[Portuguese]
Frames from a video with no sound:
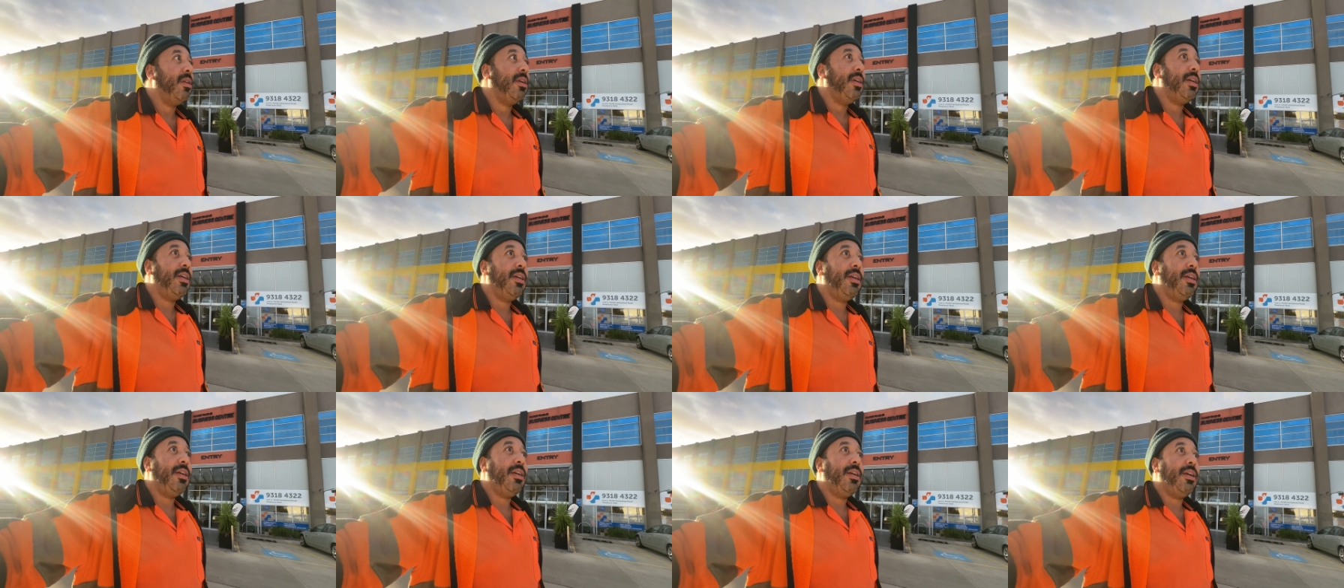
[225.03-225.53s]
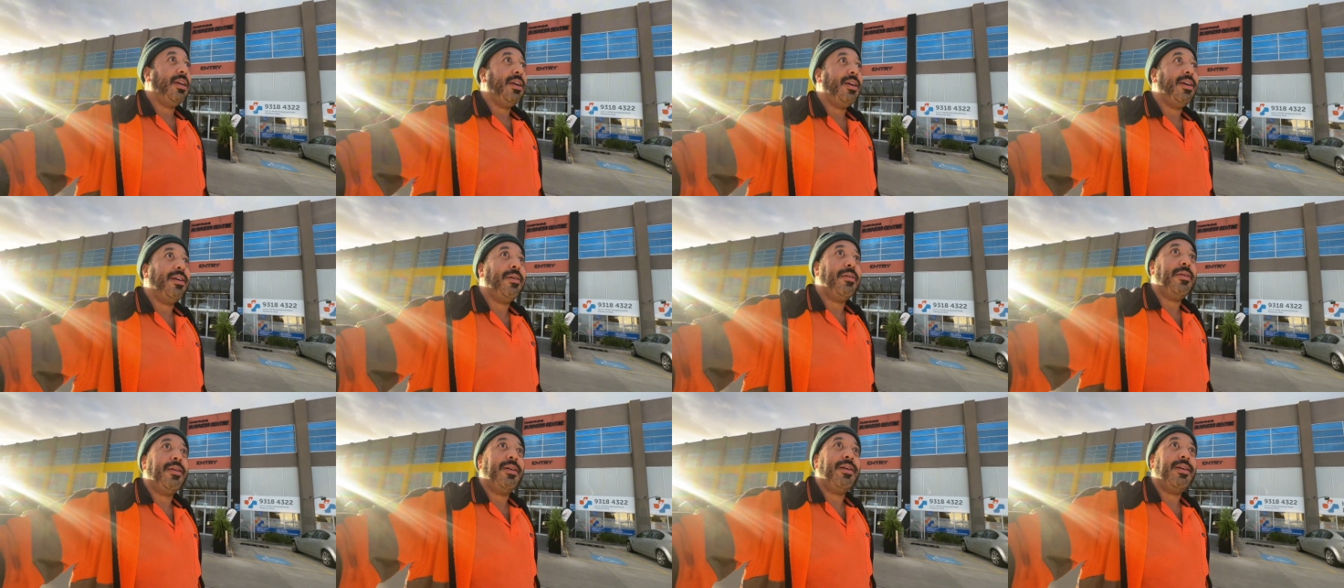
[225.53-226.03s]

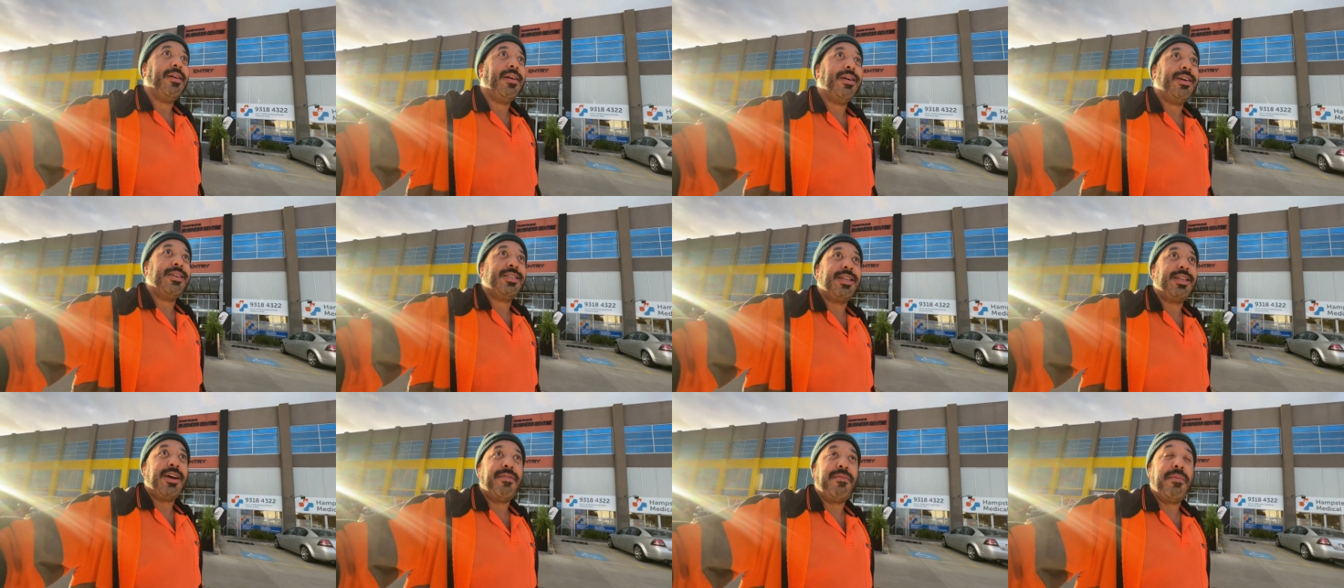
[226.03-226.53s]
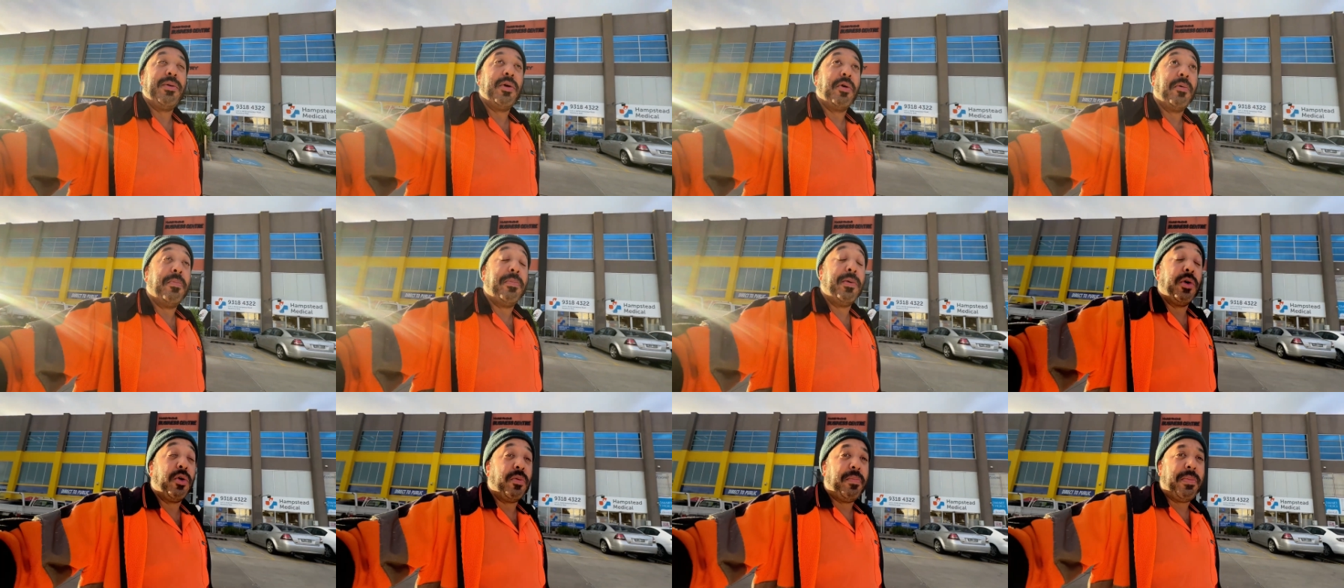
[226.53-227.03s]
E a gente tava meio
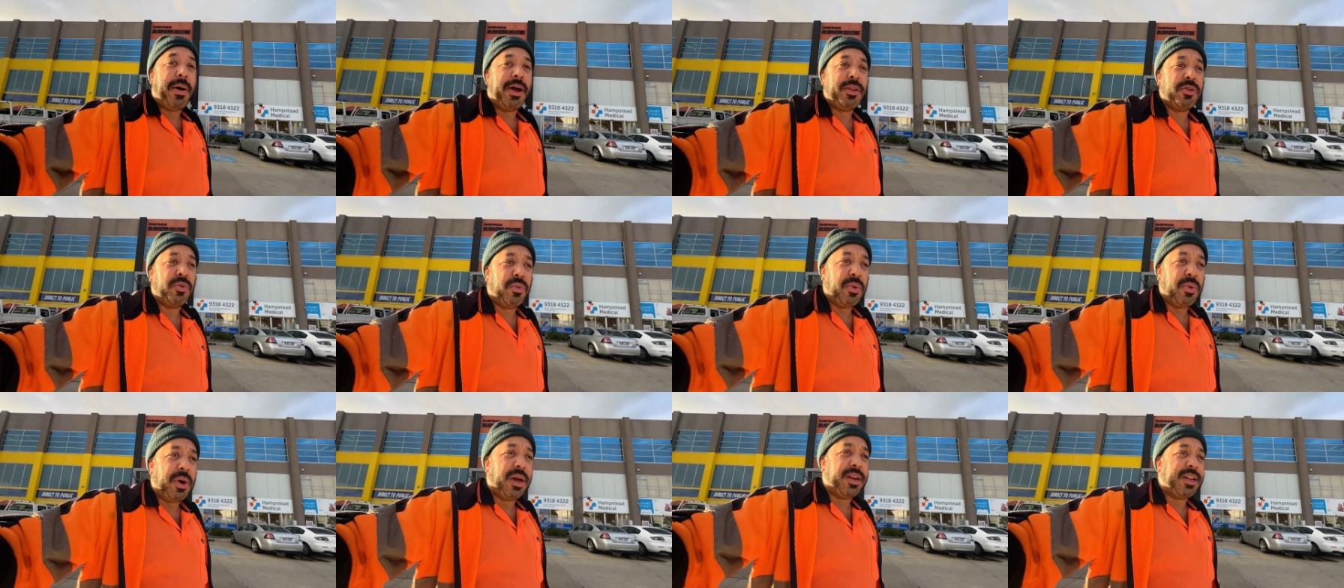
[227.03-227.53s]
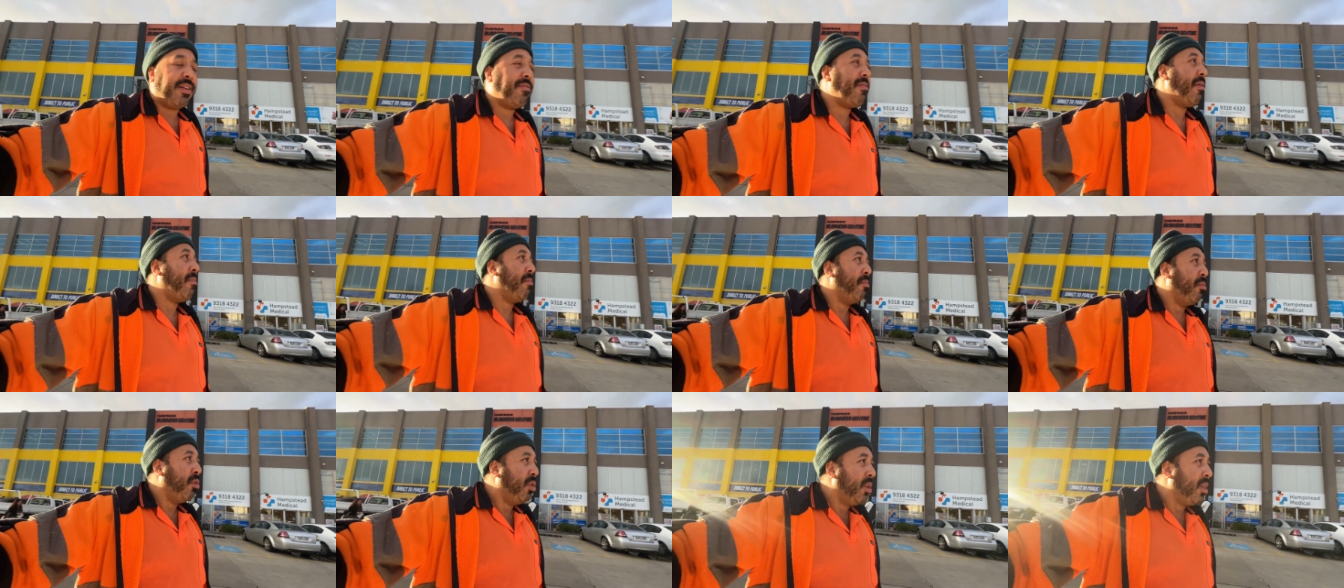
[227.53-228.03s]
preocupado com ela, tava
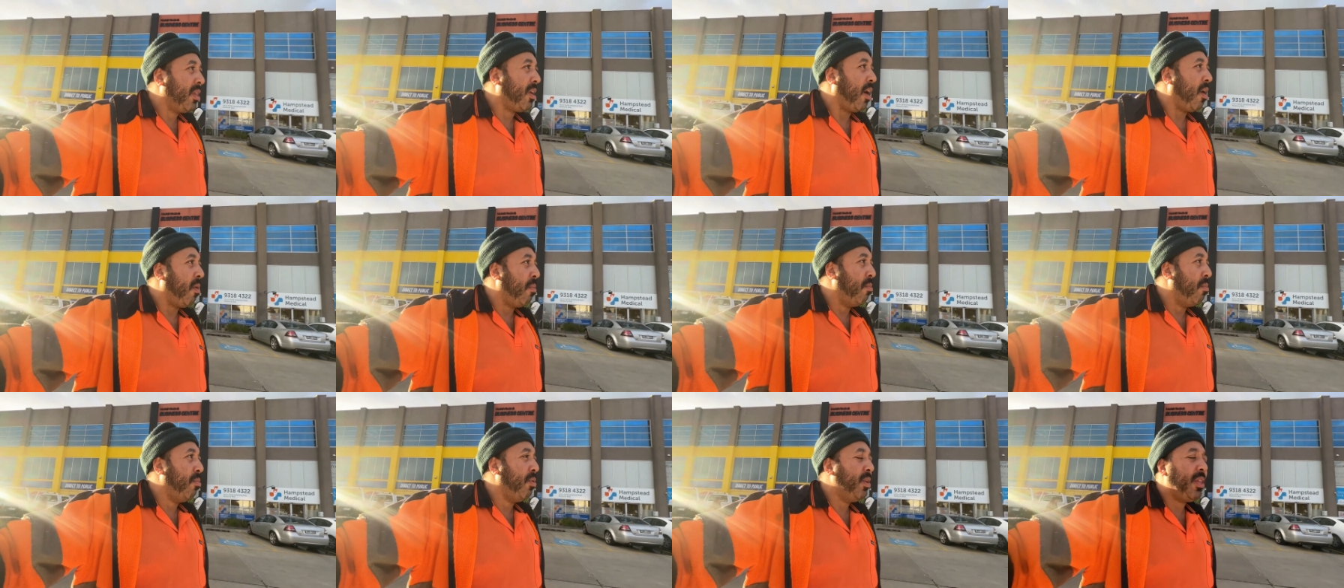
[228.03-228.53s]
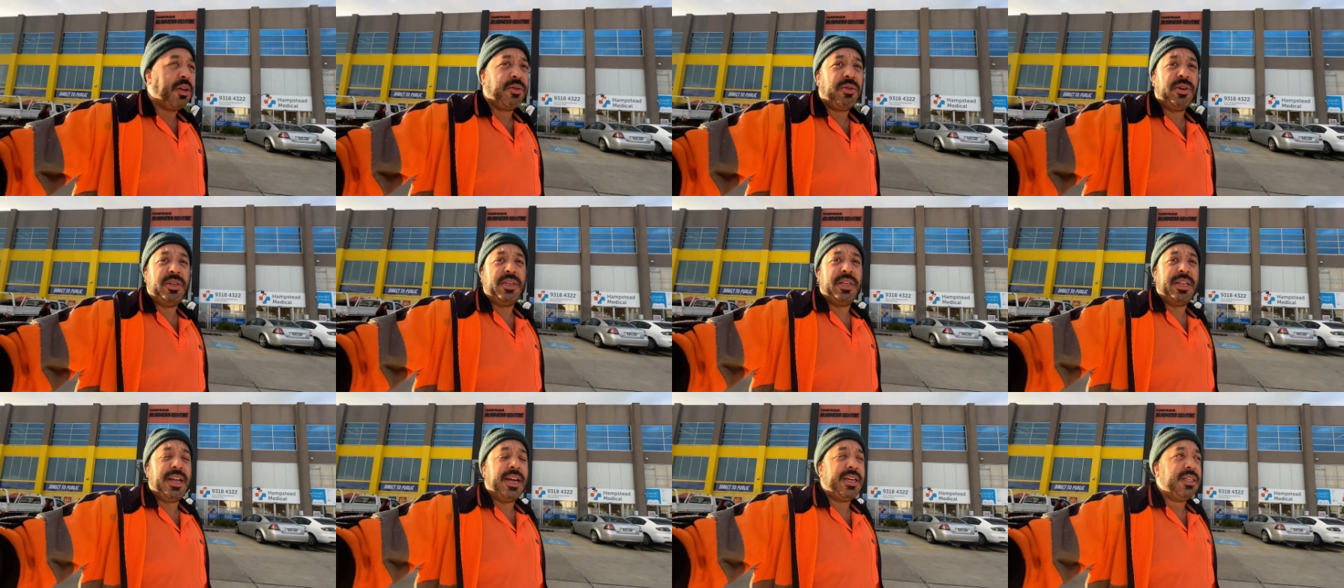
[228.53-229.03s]
muita, com muita dor
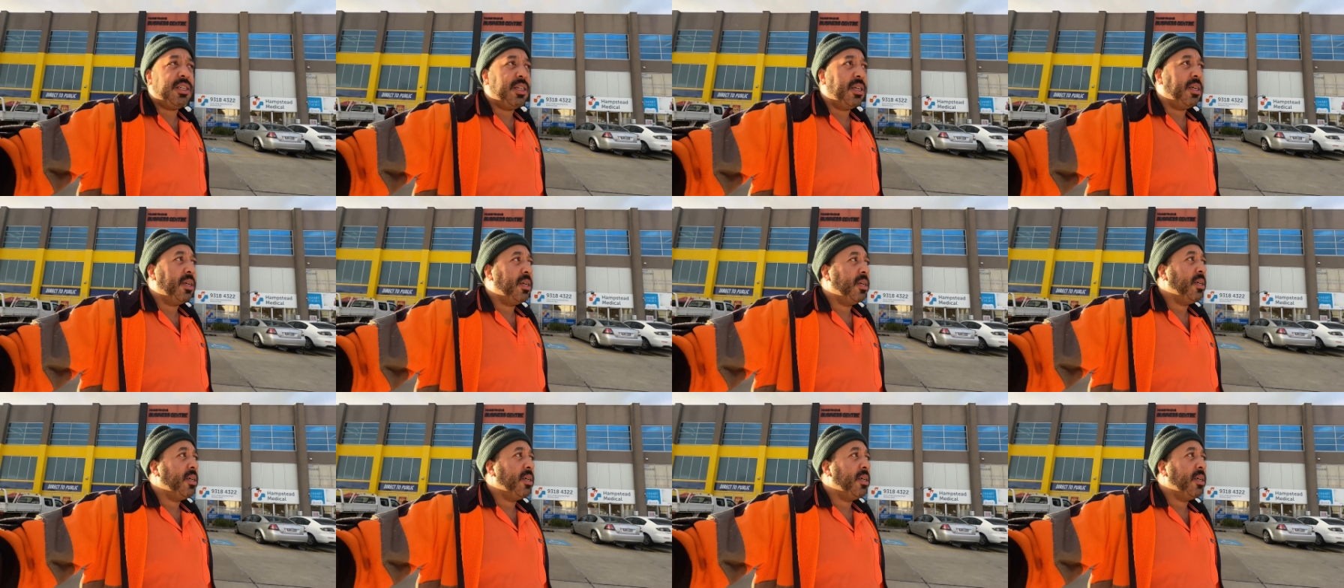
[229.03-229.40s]
de dente.